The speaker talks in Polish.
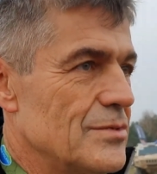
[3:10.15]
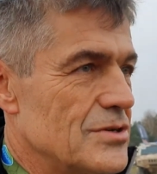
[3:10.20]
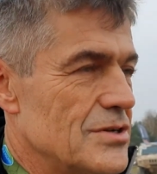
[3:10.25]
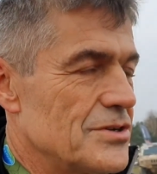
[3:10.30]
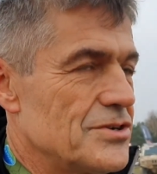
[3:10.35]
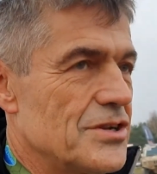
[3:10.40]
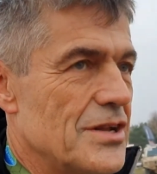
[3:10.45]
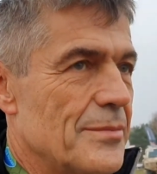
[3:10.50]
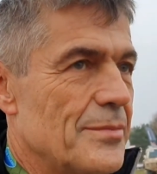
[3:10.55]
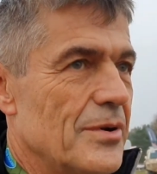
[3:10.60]

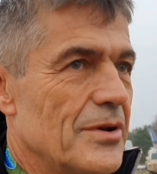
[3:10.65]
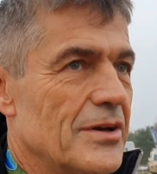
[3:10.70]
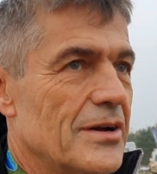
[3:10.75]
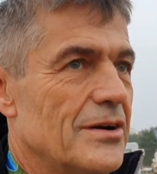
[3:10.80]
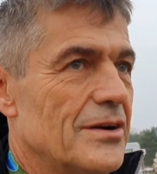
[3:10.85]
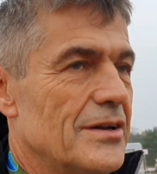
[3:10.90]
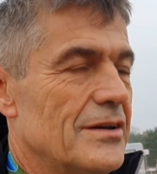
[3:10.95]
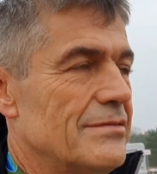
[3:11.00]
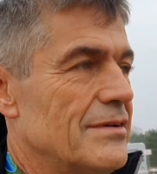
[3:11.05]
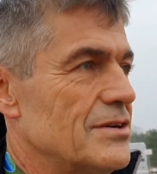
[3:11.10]
Myślę, że na
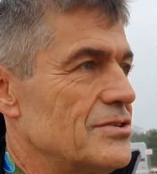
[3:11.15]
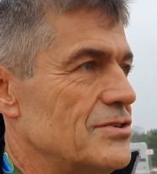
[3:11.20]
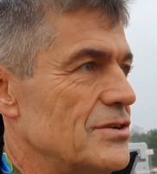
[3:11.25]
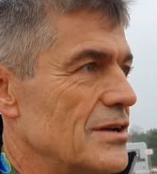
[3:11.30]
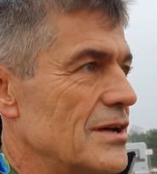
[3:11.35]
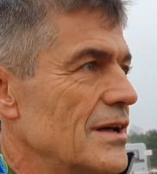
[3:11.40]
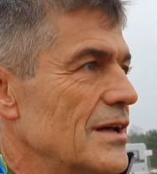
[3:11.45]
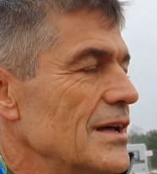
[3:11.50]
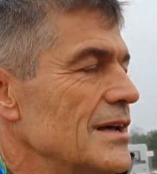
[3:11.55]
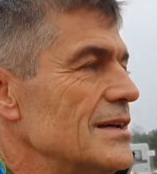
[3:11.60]
poligonie
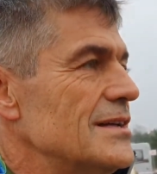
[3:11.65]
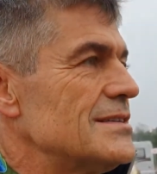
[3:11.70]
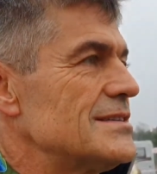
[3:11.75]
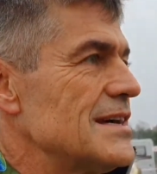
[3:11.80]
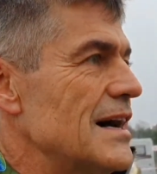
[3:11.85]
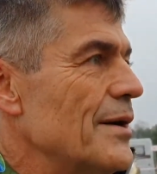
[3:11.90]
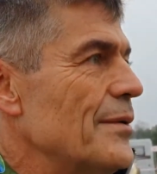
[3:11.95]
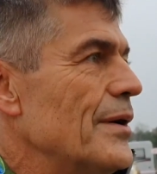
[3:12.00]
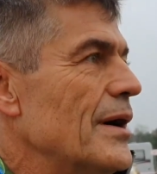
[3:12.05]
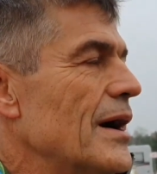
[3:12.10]
właśnie
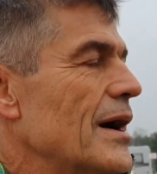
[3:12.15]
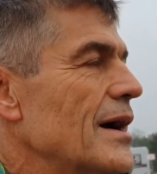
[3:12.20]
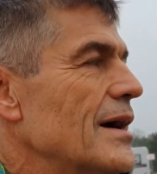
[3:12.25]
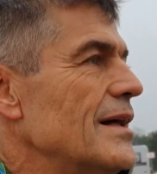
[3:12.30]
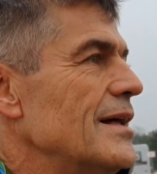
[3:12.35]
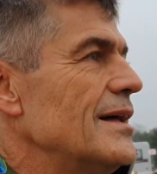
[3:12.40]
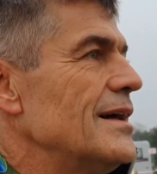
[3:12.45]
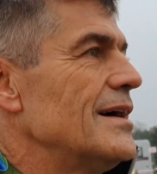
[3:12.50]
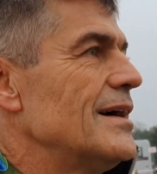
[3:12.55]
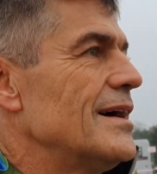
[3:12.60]
cała
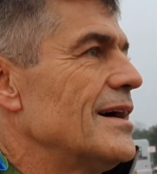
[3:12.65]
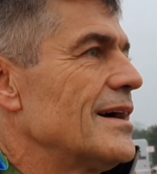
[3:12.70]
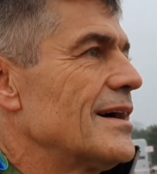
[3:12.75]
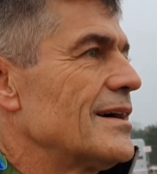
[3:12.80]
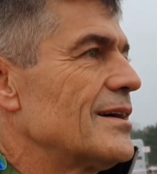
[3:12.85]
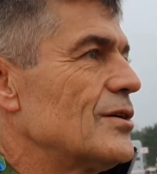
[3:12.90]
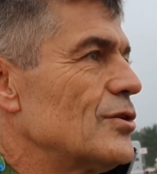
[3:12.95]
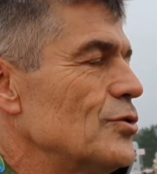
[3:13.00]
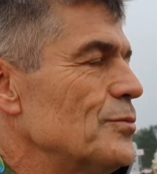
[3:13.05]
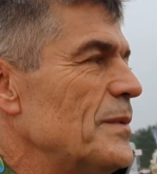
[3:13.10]

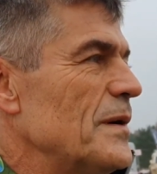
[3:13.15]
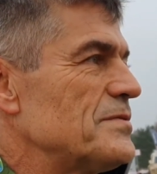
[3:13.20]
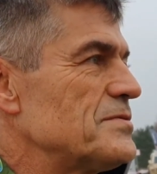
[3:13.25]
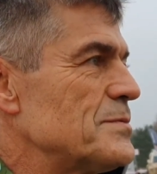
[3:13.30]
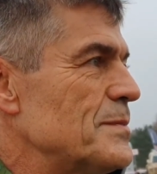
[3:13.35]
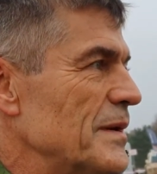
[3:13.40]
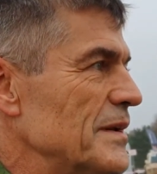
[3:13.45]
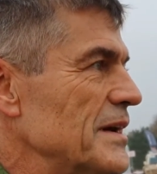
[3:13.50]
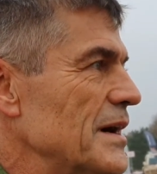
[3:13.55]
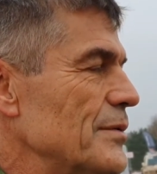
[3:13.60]
e, grupa
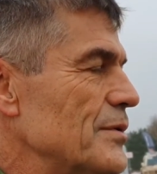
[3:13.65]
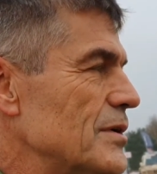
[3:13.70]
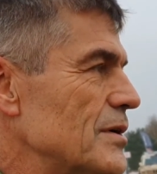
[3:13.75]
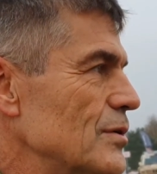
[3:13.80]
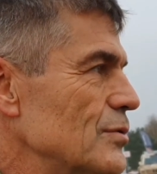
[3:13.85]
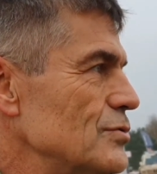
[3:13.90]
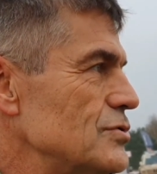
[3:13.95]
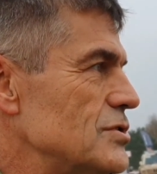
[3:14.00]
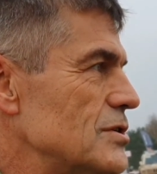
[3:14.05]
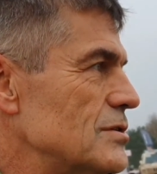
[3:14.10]

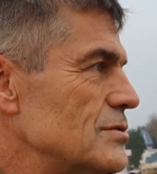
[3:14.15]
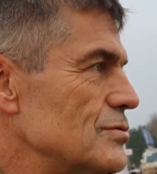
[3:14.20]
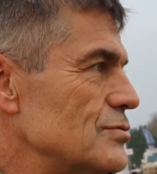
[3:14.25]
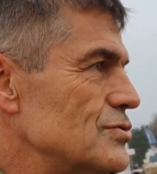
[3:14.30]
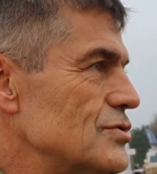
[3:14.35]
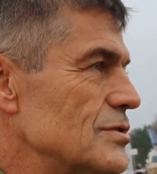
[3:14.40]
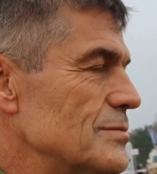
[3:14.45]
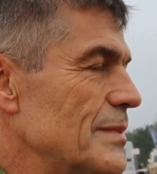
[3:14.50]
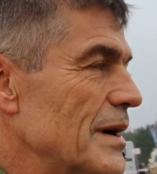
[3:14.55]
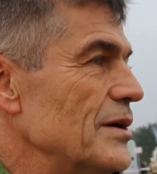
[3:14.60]
wspaniałych ludzi,
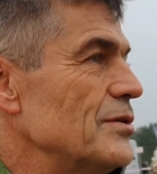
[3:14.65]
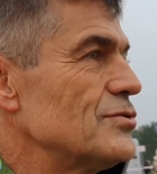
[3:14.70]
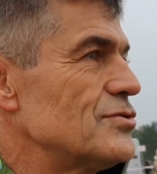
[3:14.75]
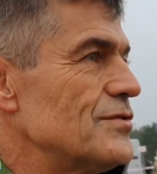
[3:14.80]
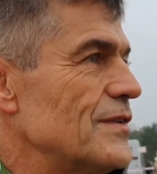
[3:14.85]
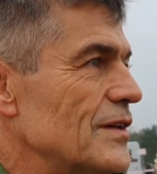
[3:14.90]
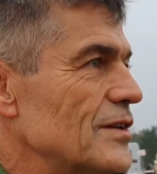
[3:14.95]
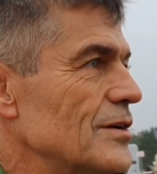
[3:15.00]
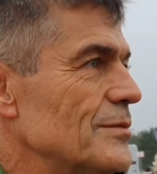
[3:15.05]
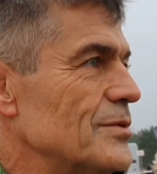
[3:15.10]
którzy mają
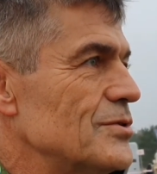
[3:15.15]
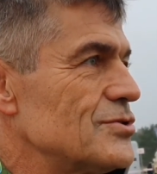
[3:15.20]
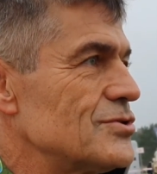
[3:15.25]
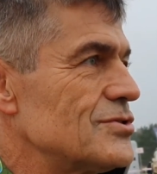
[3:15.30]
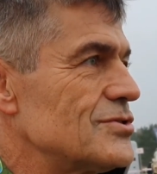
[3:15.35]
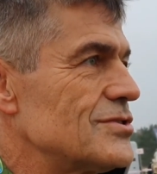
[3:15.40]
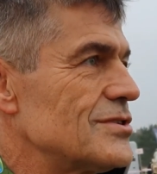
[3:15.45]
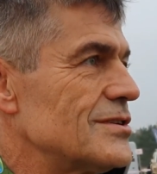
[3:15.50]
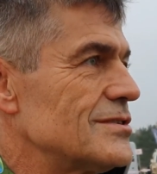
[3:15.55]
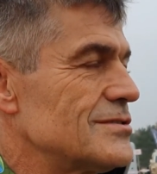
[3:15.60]

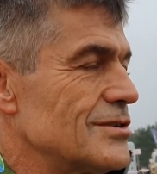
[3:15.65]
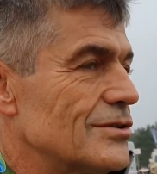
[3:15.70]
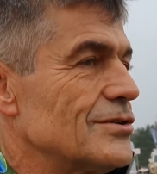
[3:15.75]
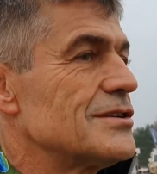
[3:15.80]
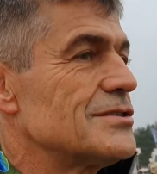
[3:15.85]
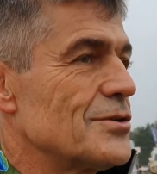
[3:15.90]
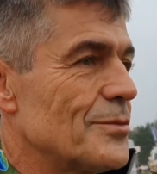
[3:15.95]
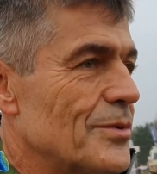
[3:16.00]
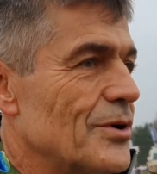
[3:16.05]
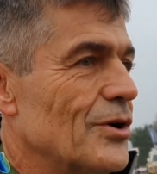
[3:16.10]
świadomość, co
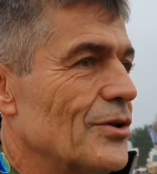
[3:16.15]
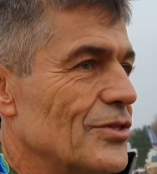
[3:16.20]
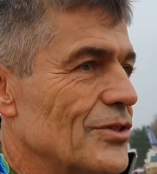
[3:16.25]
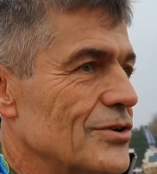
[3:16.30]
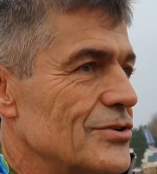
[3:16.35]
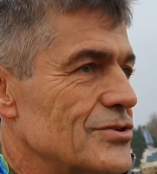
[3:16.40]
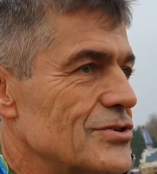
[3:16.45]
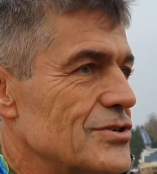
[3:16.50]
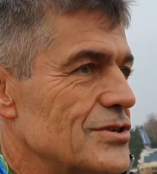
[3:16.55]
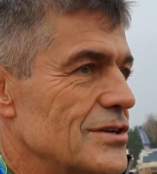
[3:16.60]
to jest obrona
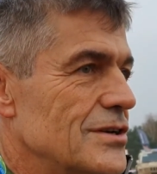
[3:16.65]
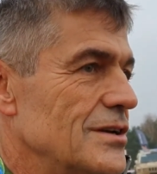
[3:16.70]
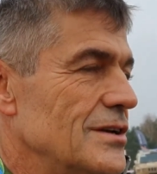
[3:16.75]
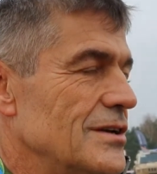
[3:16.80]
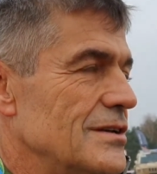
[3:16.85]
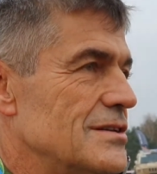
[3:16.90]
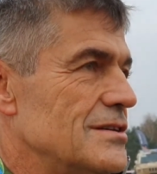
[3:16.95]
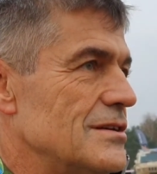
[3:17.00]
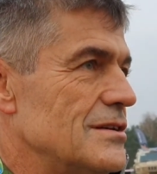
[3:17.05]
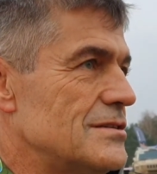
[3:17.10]
obronność i,
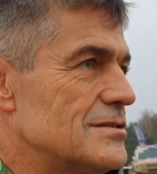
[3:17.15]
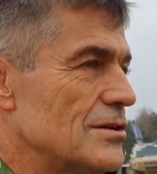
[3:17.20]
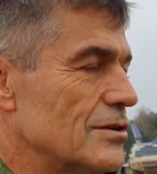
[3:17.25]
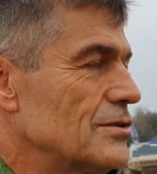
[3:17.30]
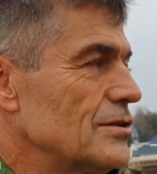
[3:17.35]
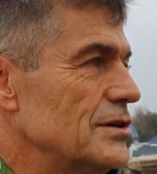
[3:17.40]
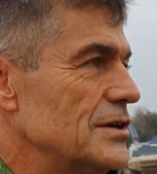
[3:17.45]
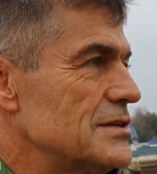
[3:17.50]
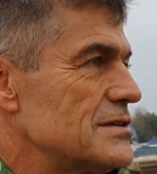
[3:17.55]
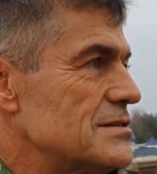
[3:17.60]
i, i co
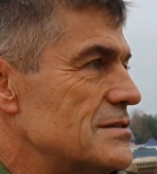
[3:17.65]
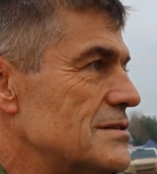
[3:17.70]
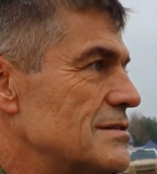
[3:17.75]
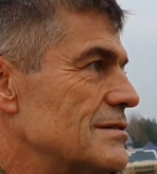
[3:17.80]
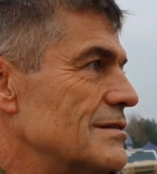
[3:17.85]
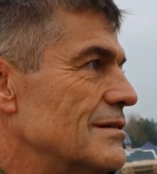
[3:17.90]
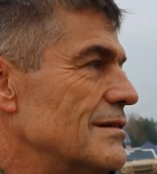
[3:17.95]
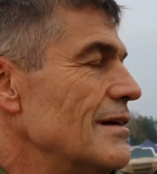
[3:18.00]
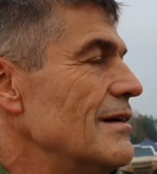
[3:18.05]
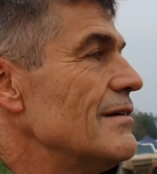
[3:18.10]
to jest
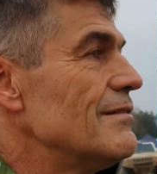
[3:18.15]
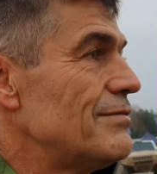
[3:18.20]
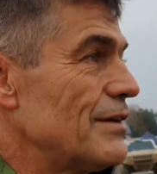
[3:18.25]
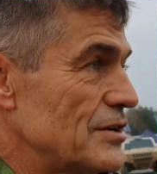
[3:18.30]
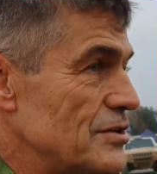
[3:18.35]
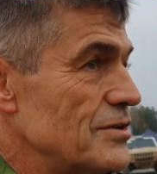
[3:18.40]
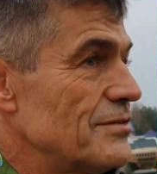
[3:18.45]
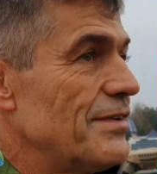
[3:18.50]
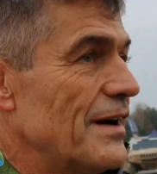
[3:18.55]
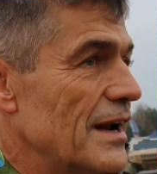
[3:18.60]
e,
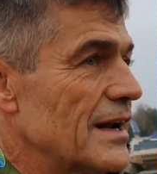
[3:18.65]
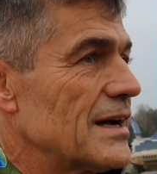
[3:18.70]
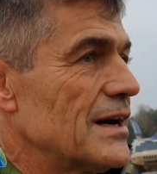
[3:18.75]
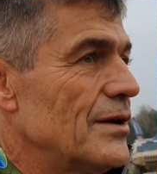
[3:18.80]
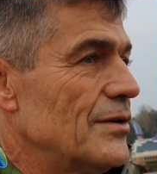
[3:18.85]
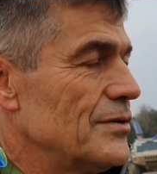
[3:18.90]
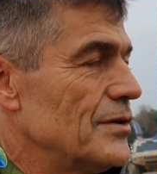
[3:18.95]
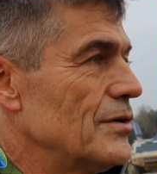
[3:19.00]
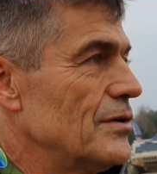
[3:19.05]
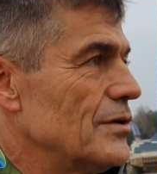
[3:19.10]
właśnie
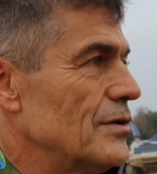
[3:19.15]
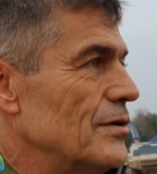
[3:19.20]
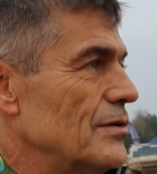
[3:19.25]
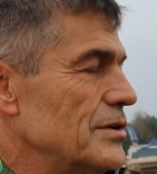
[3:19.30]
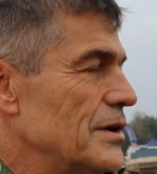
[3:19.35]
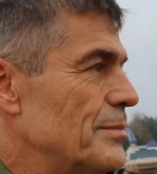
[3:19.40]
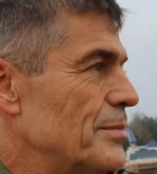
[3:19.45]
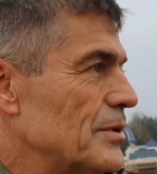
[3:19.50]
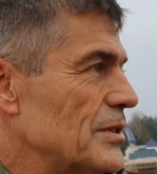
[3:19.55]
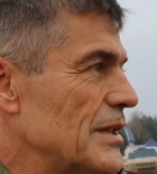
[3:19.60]
walka o, o,
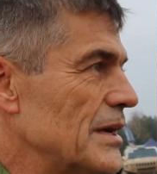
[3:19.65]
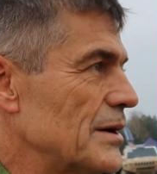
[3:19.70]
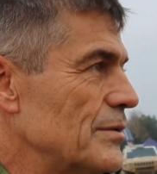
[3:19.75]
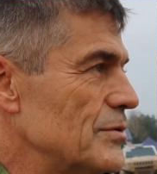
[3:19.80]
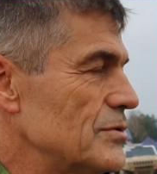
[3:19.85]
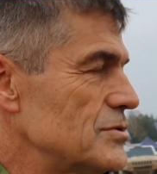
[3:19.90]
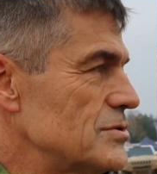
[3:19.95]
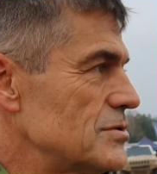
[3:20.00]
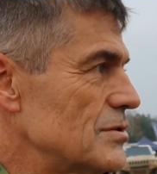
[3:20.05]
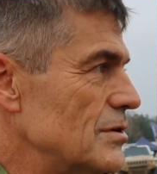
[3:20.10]
o
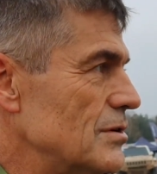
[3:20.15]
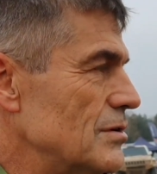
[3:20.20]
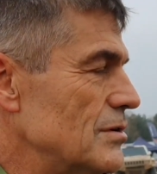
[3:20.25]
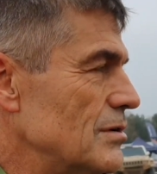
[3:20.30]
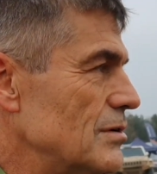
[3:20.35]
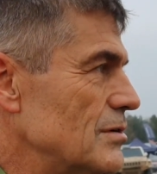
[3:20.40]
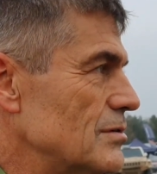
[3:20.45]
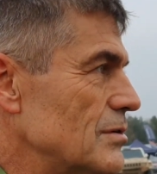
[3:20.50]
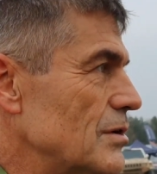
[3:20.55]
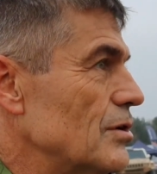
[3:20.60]
niepodległość,
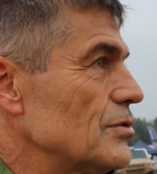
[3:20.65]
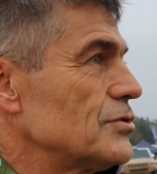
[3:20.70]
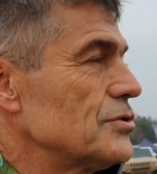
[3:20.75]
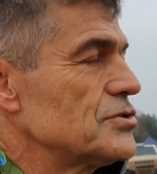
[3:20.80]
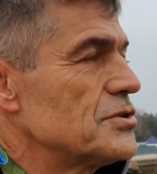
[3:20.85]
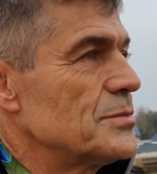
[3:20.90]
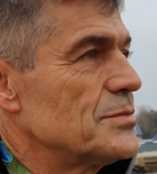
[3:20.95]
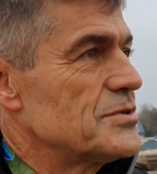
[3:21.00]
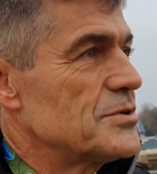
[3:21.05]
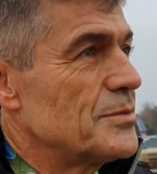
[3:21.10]
o, o,
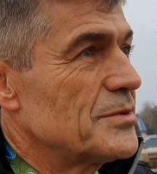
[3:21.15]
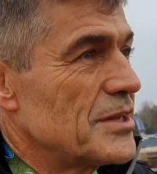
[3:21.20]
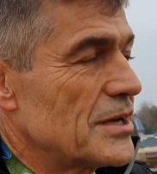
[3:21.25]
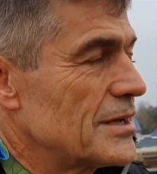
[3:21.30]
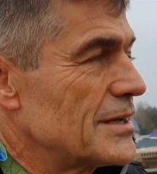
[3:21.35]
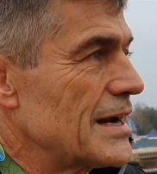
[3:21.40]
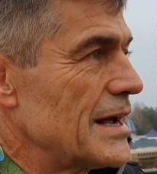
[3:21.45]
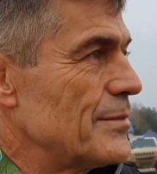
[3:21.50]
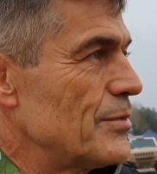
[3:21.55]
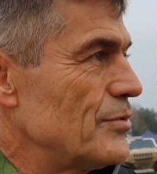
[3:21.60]
to, żeby, żeby
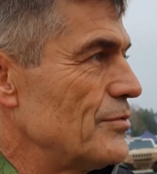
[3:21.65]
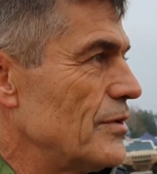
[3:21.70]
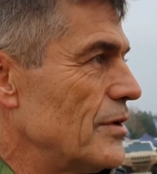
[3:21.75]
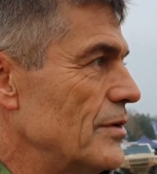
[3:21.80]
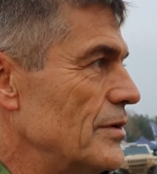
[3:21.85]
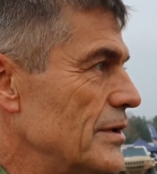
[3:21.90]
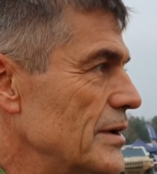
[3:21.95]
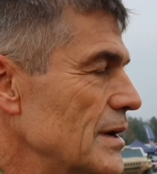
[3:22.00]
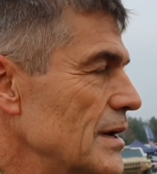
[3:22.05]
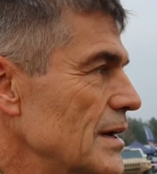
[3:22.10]
ten kraj był
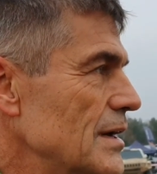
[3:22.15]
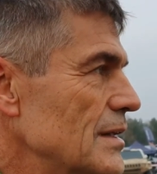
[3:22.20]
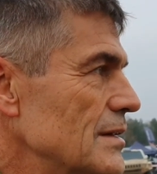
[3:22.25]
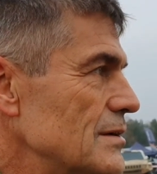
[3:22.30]
wolny.